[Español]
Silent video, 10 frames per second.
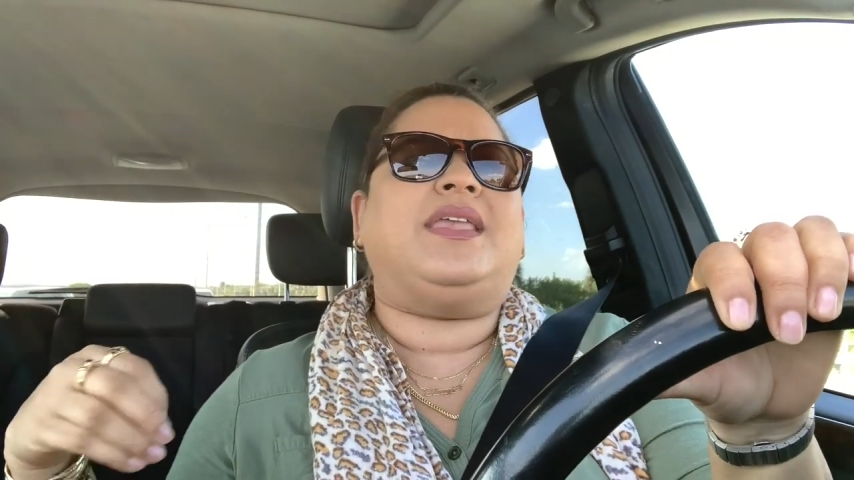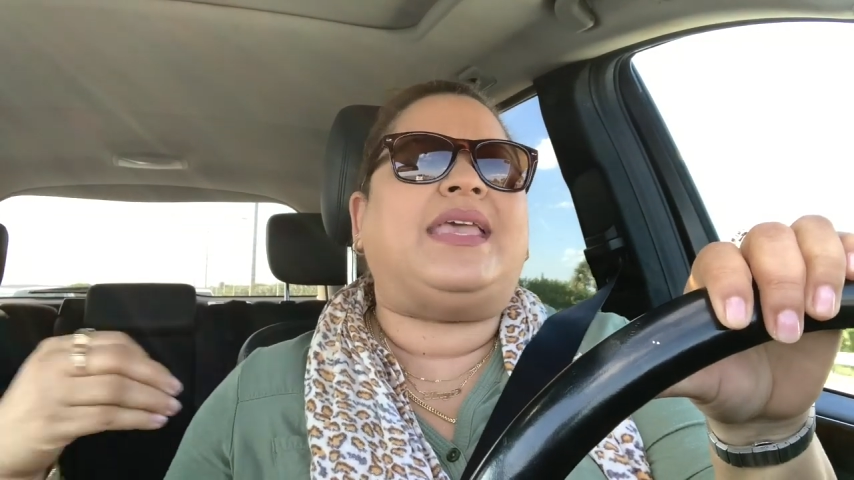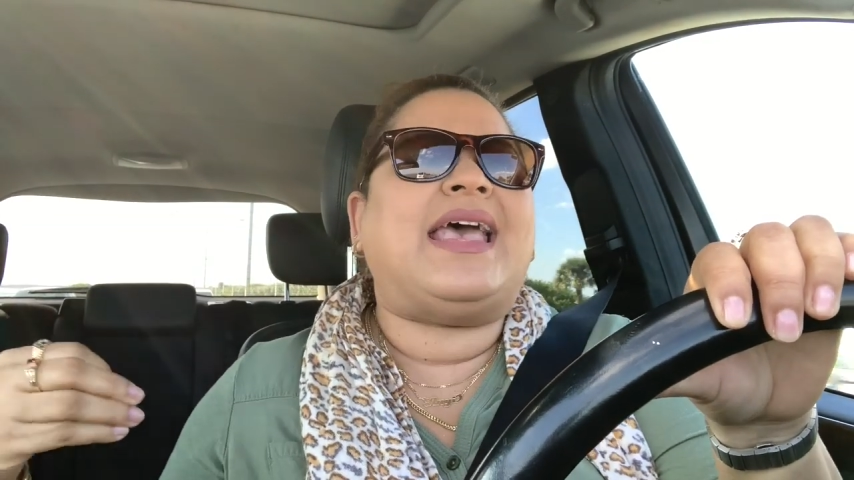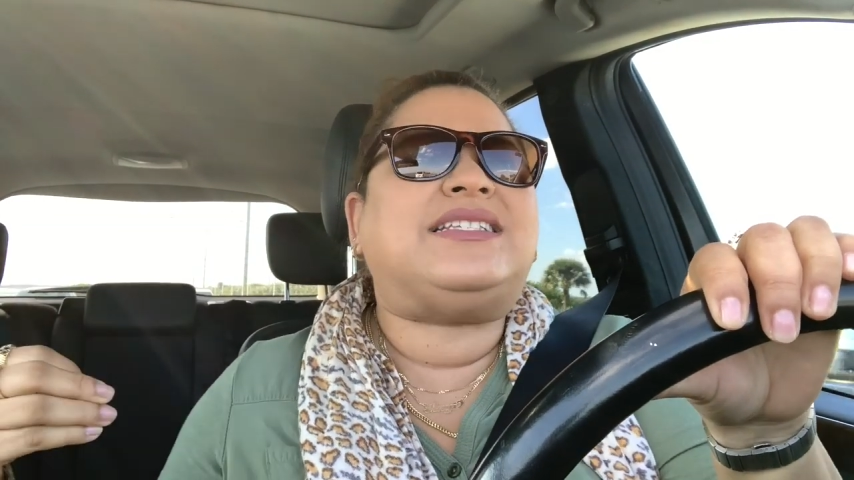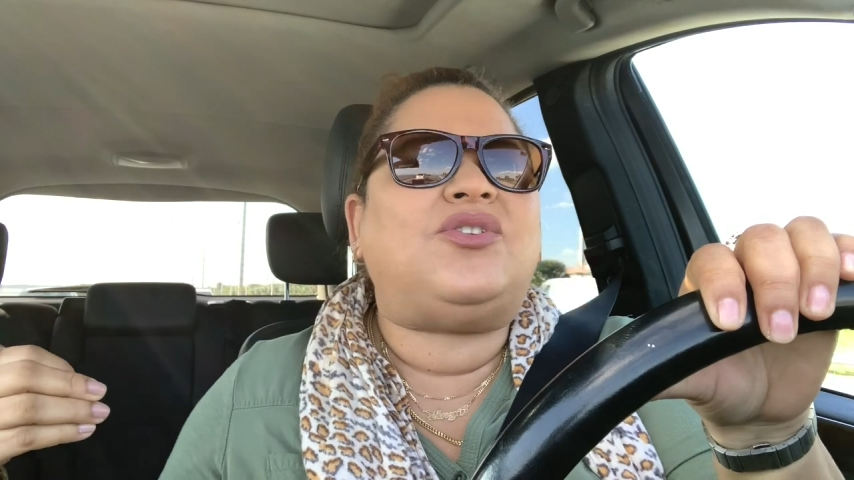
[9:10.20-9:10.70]

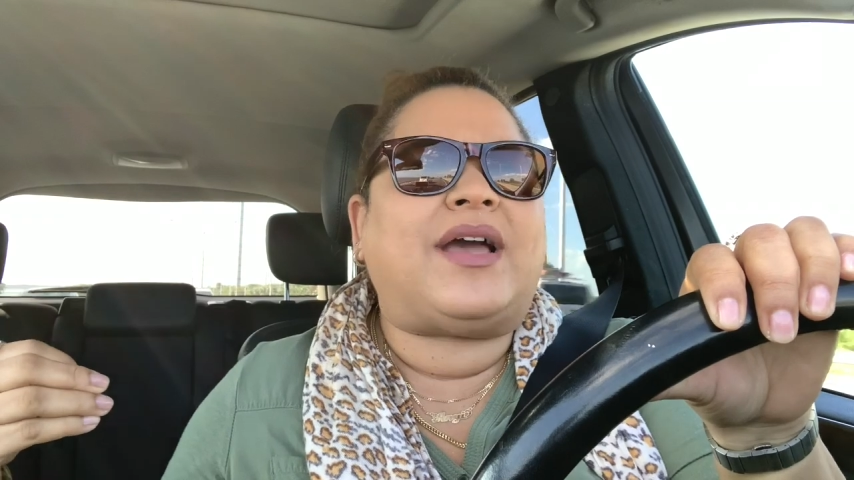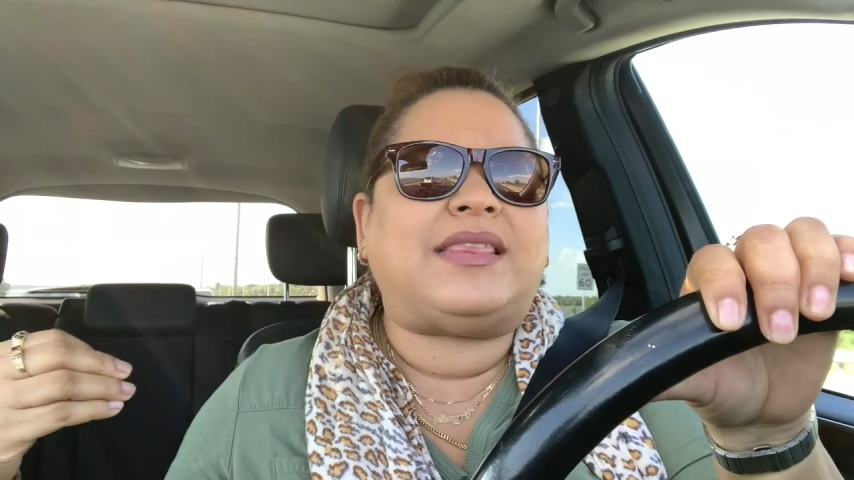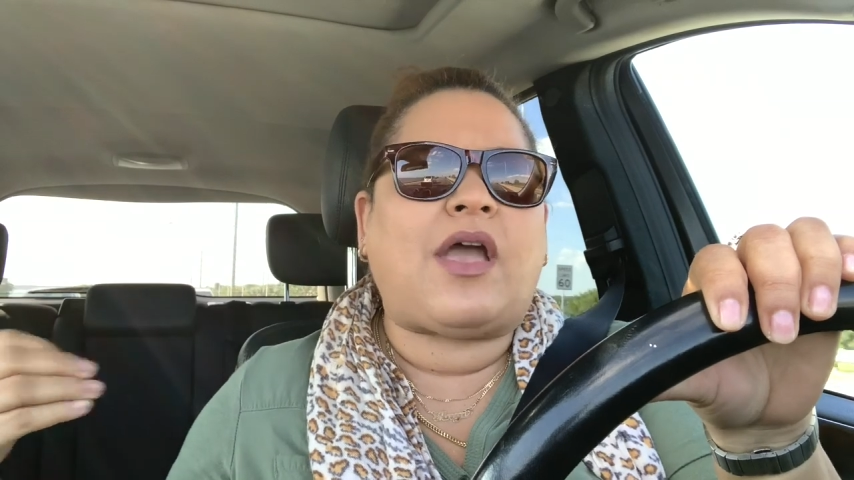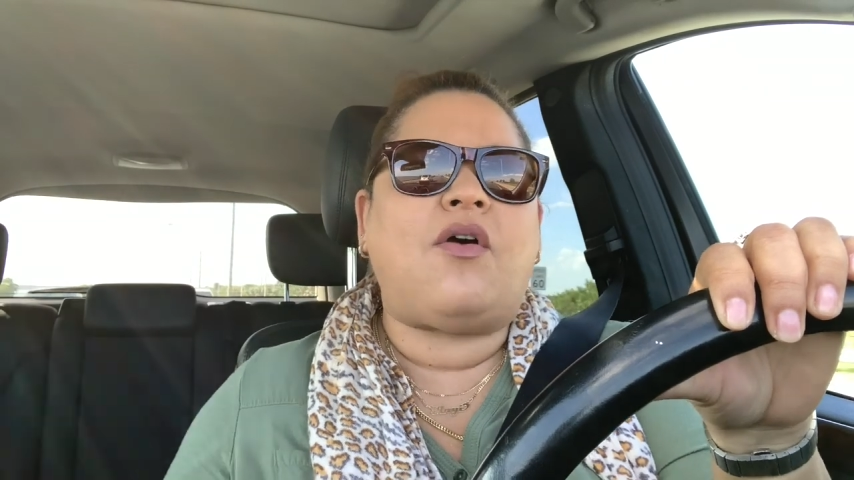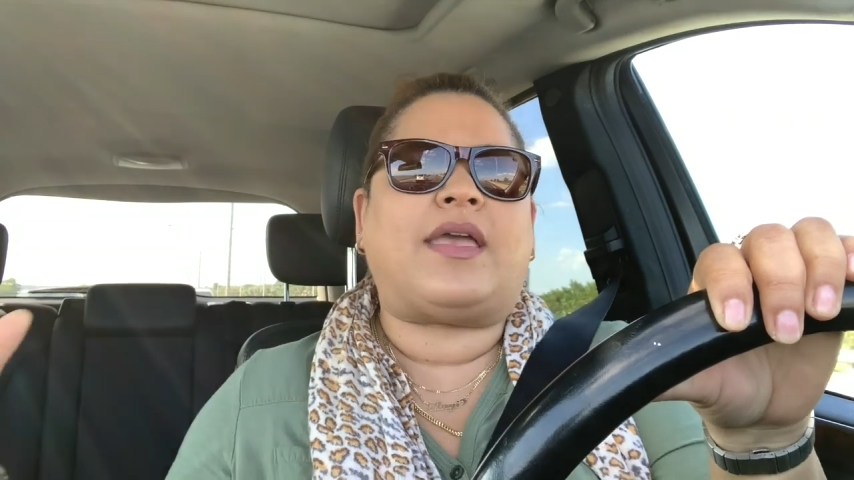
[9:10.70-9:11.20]
¿Qué es lo
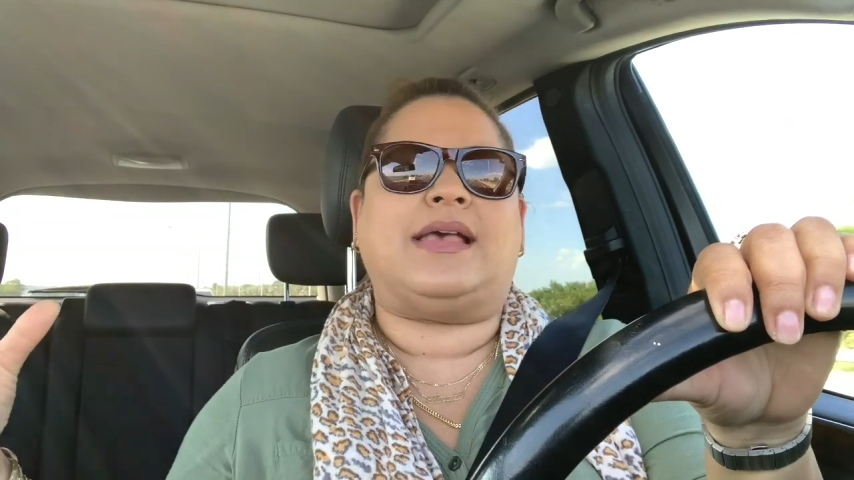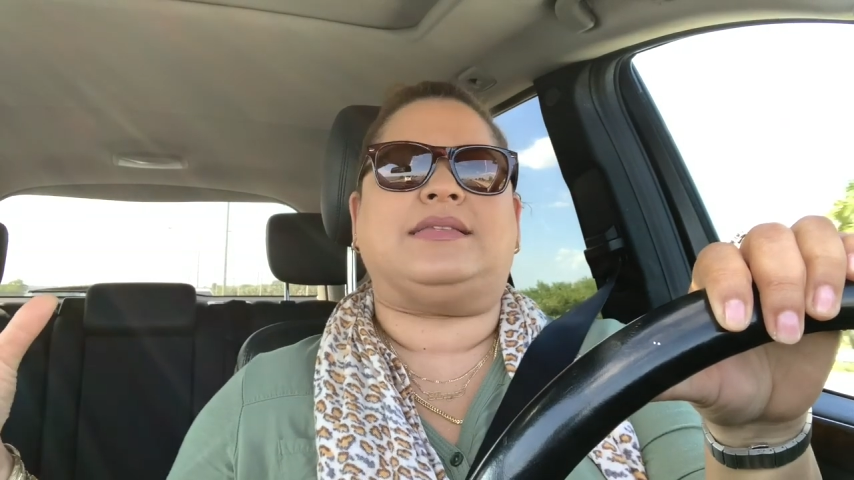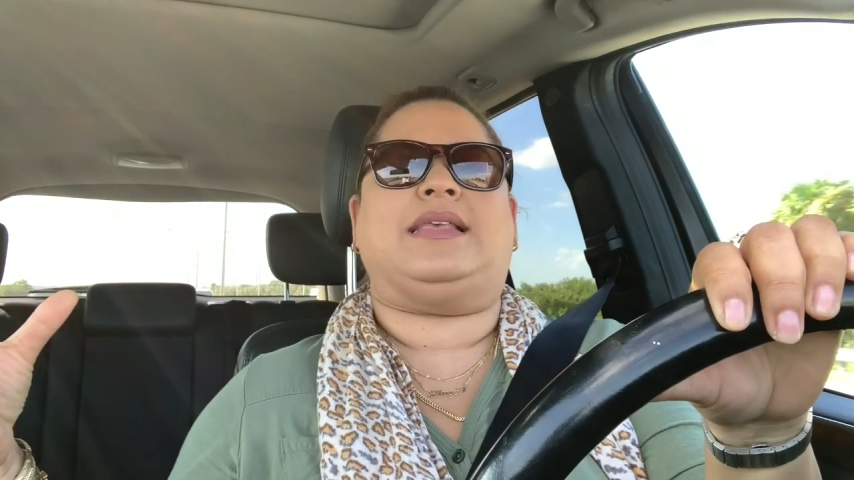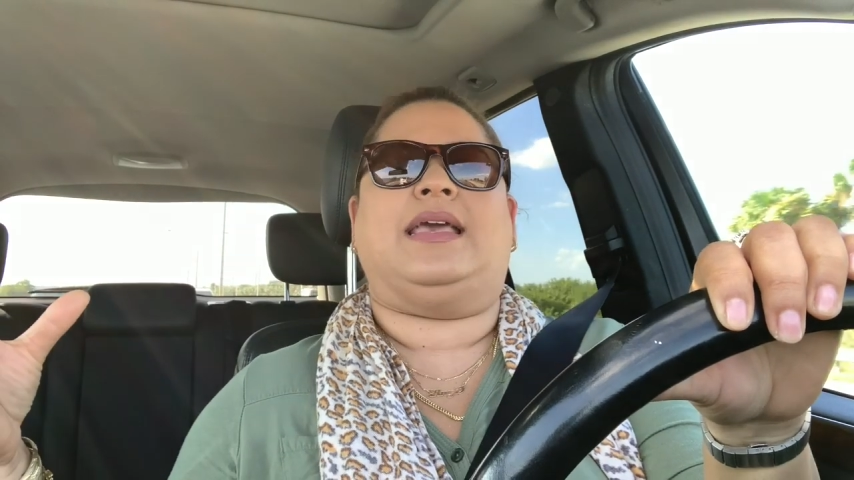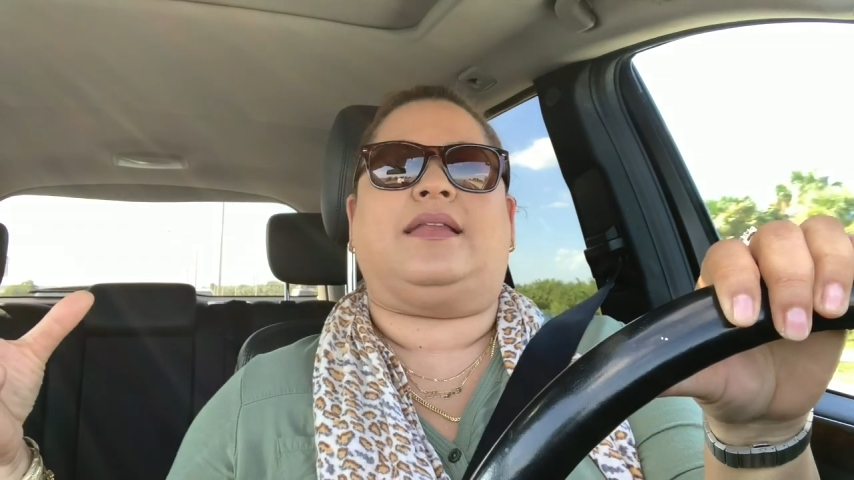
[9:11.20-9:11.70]
que tengo que
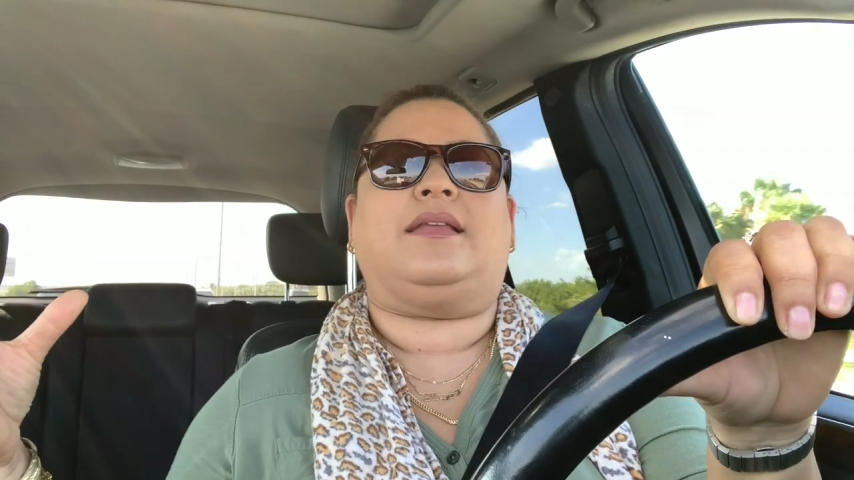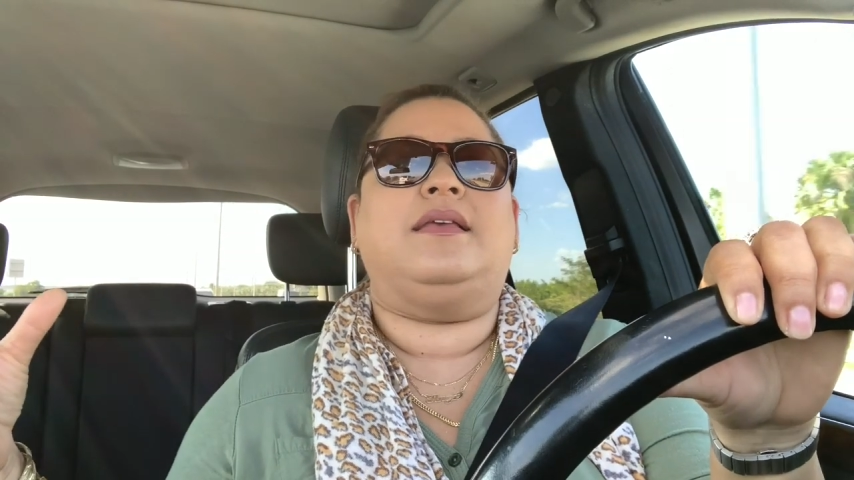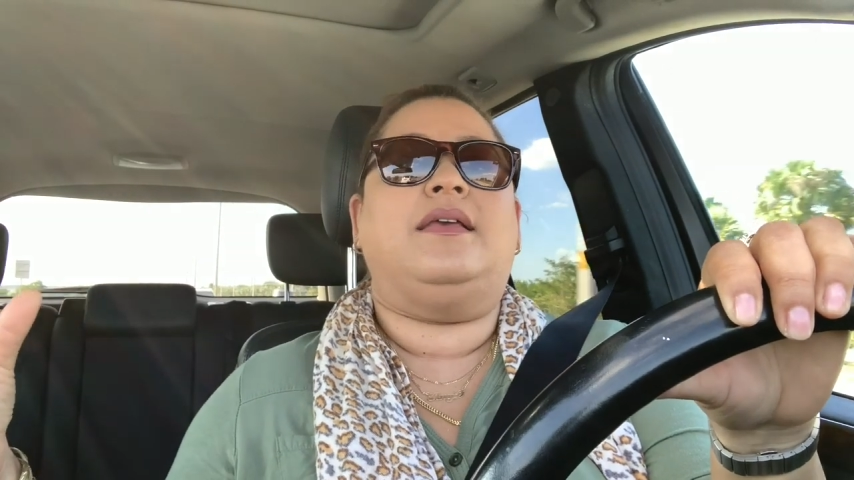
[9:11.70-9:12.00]
hacer?